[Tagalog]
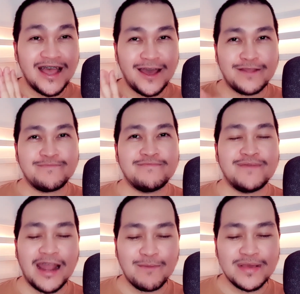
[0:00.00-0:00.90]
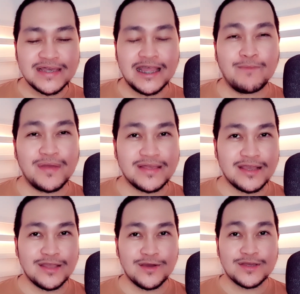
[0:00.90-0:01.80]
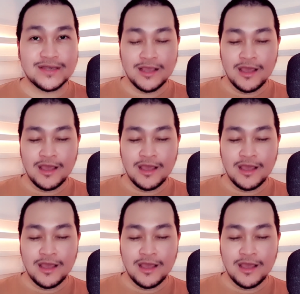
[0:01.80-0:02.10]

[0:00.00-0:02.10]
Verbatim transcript: lahat. Maraming salamat sa Diyos.